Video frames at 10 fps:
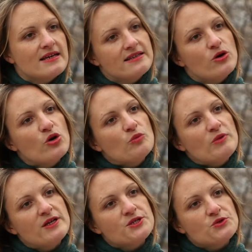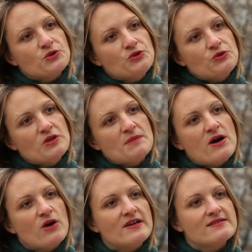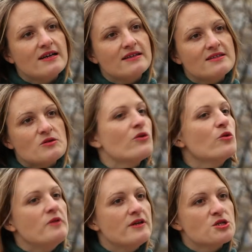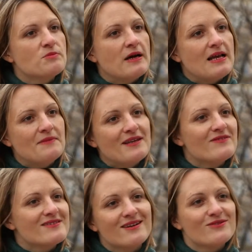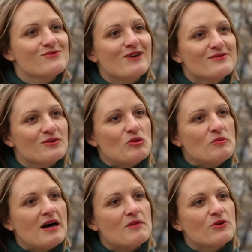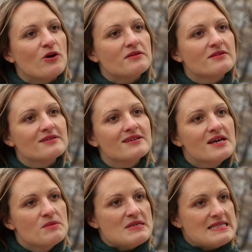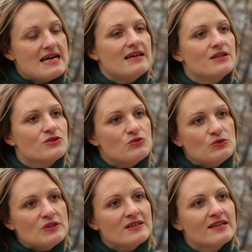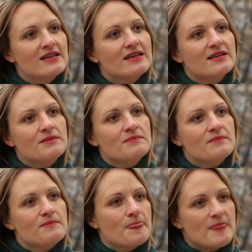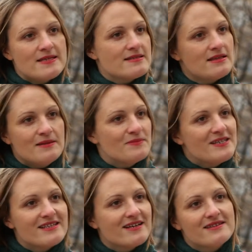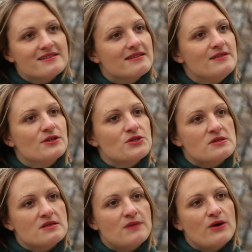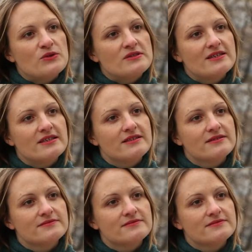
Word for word: kann die Europäische Union, aber auch was kann das Europäische Parlament, was kannst du als Europaabgeordnete bis dahin tun, ähm, dass eben nicht der ganze Klimaschutz den Bach runtergeht?